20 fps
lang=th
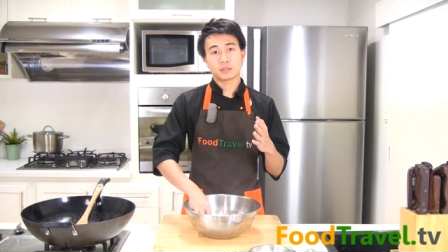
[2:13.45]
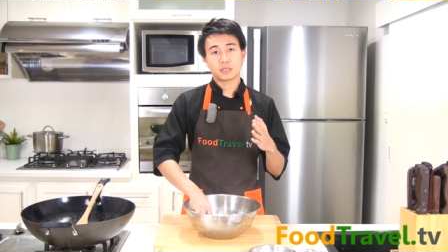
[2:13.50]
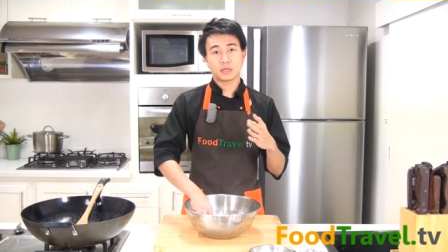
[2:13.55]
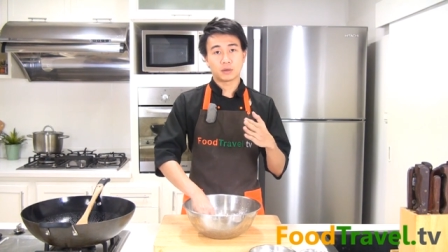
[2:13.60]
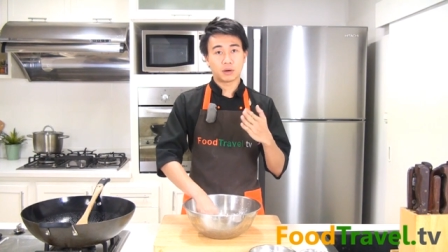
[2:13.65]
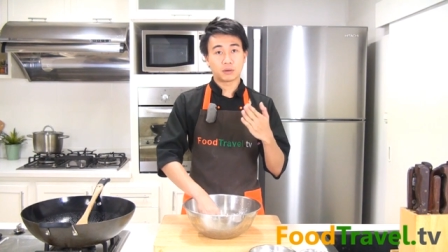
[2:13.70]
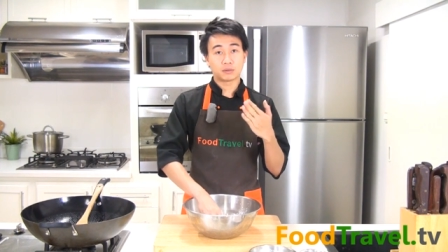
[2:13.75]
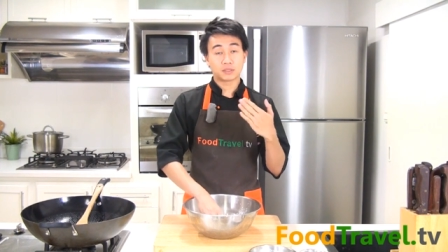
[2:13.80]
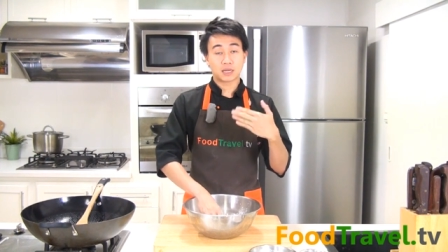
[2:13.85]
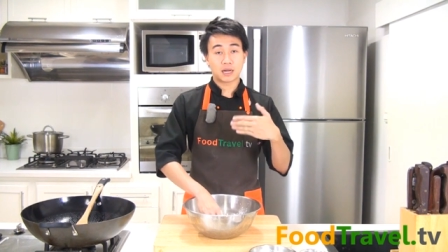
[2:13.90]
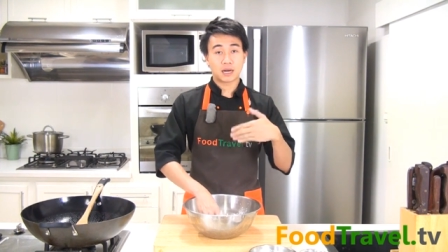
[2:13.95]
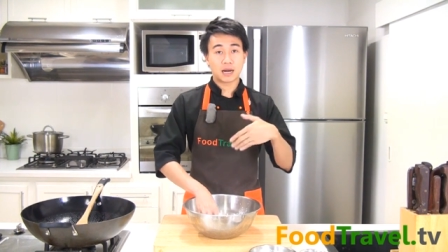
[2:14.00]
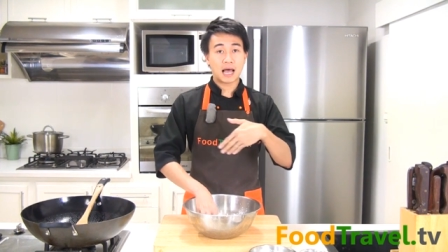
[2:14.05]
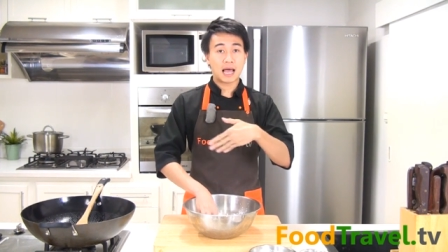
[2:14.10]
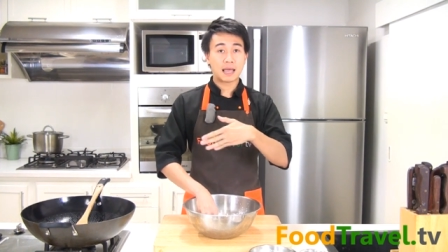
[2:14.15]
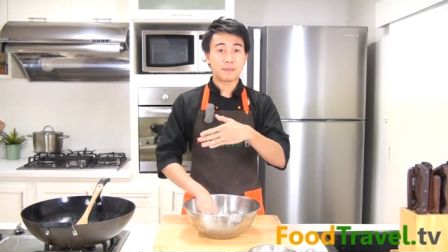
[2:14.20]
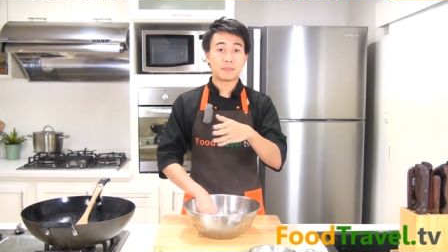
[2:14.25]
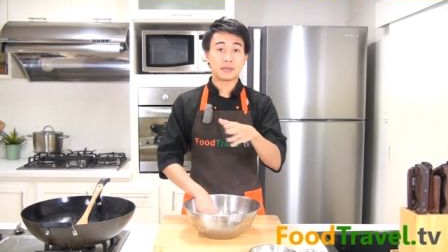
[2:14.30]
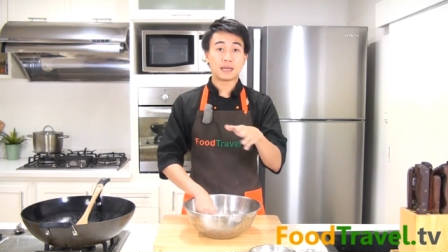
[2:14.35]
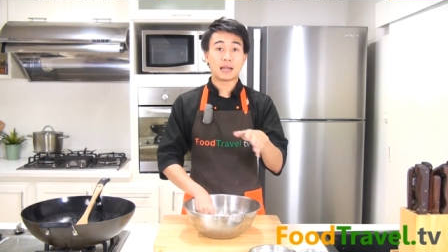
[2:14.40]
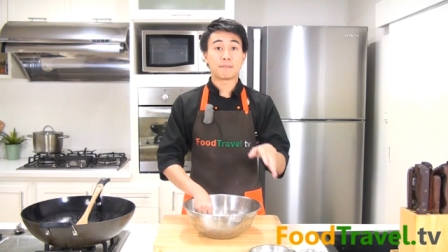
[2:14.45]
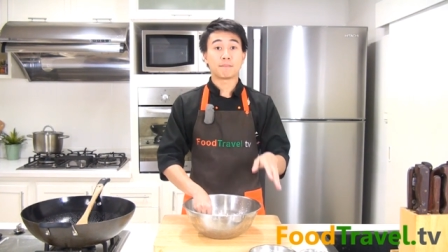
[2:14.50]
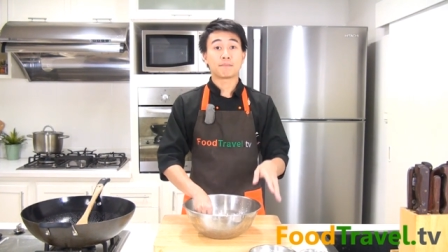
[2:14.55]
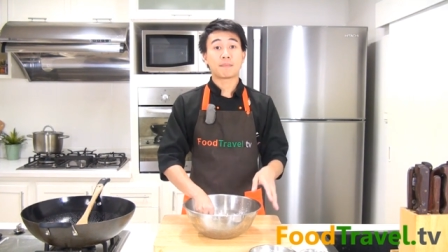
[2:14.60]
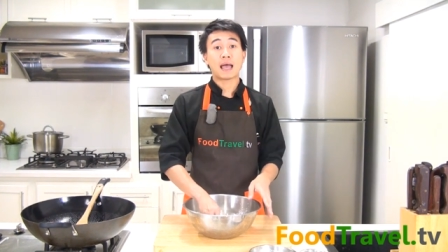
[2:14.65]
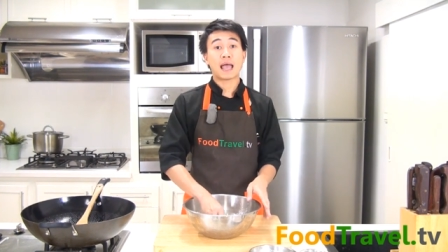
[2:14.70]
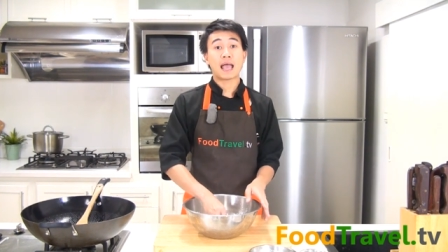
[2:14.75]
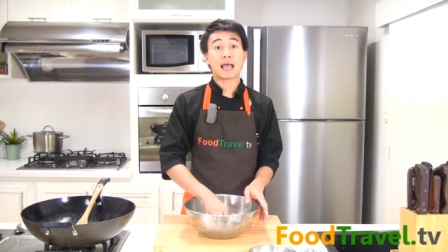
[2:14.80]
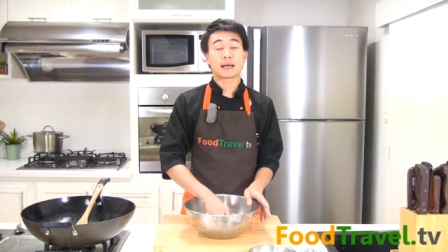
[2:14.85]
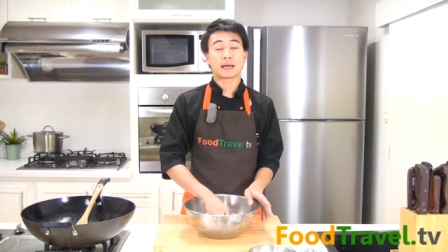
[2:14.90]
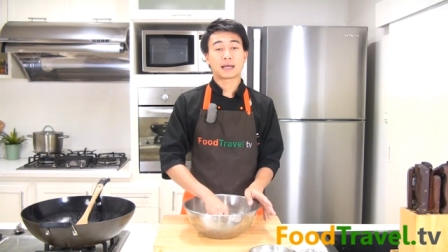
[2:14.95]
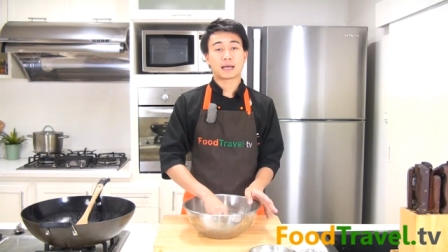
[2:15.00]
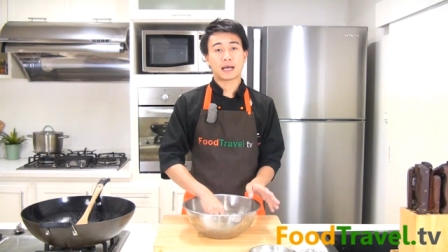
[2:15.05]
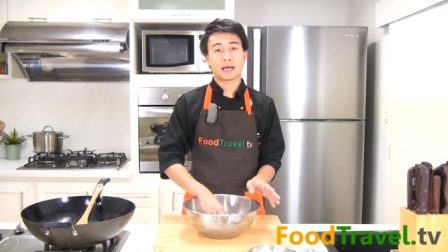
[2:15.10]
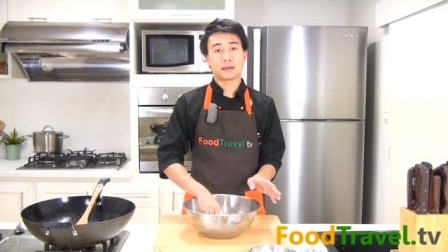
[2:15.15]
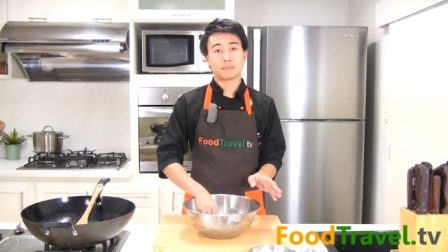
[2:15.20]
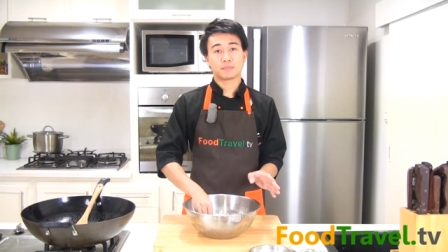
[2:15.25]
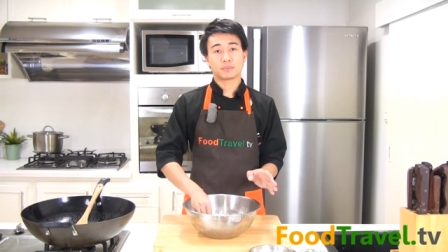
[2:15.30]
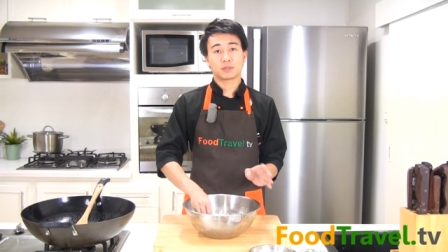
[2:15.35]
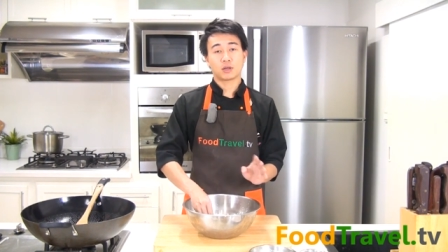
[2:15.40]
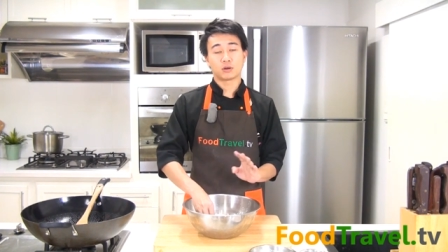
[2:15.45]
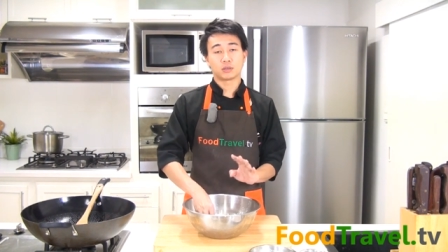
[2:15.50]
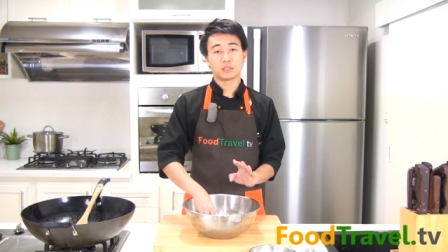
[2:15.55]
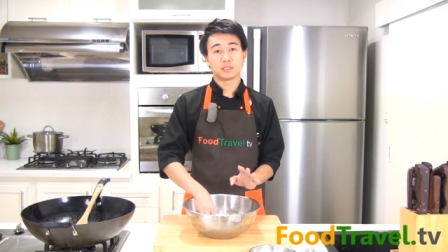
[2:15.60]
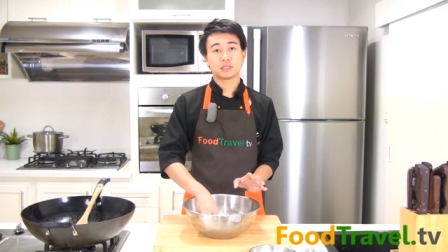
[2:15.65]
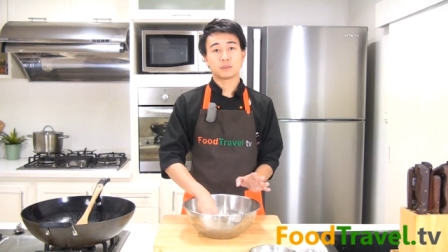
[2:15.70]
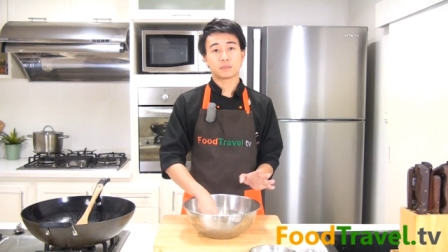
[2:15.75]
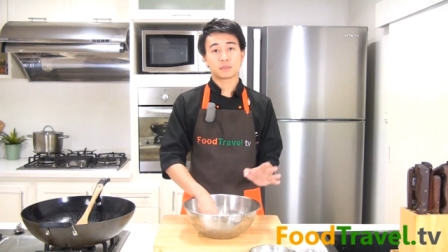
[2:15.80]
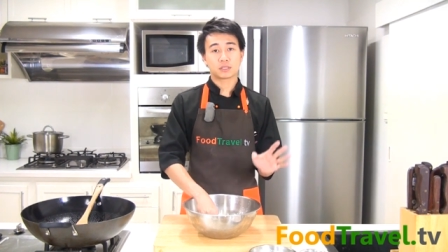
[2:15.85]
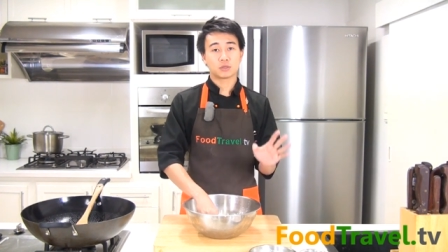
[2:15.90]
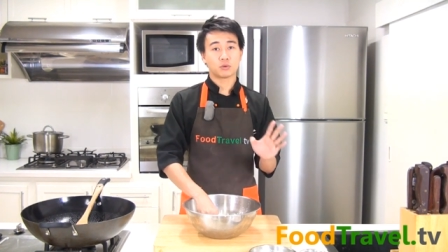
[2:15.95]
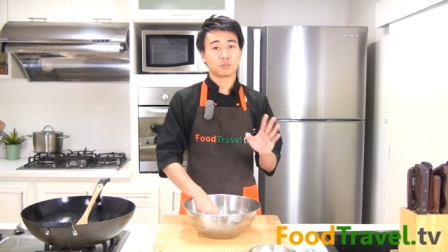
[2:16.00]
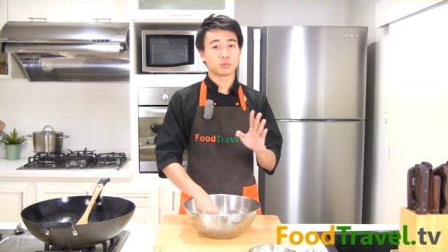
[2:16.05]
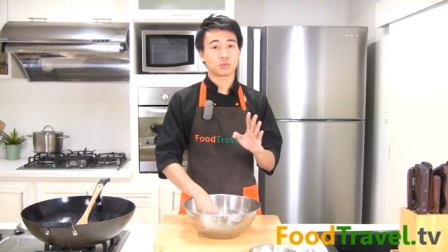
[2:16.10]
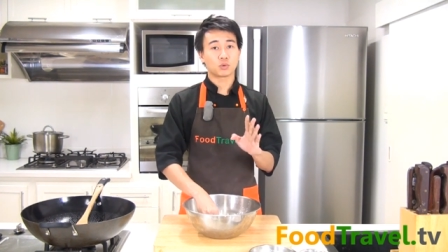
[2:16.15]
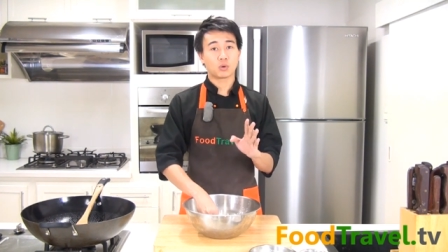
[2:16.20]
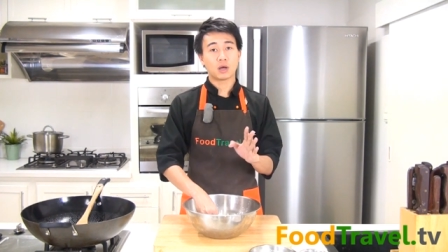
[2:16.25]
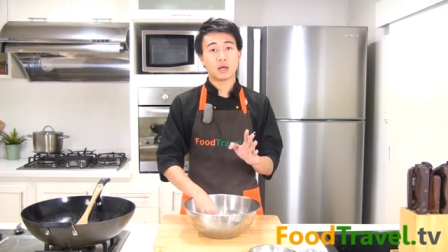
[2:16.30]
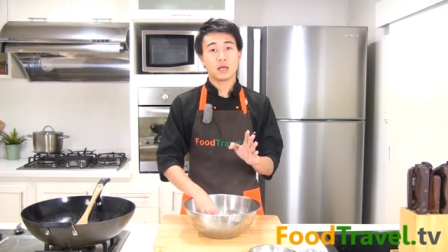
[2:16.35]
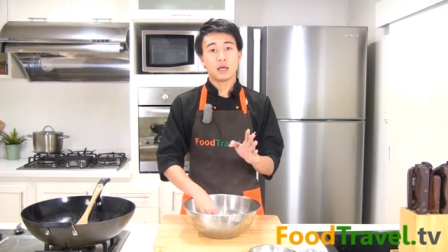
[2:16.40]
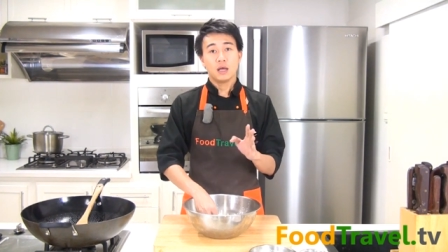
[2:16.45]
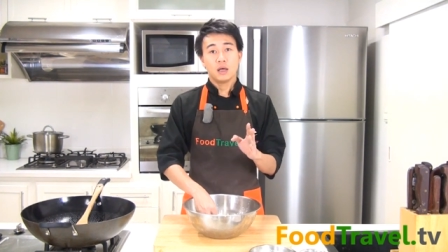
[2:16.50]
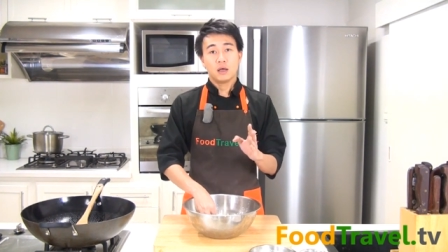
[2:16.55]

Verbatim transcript: เดี๋ยวเราจะละลายเป็นน้ำแป้งนะครับก่อนที่จะผสมตัว